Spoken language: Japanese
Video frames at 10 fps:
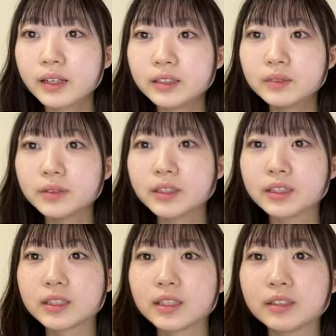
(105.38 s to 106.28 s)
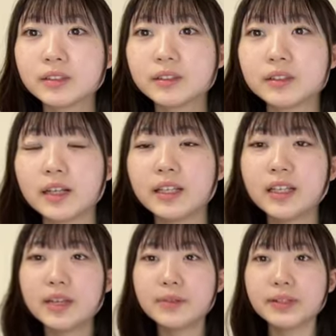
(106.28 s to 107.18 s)
いつも1時間ほどあ
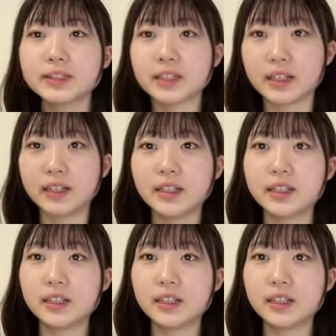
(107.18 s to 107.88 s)
寝れましたか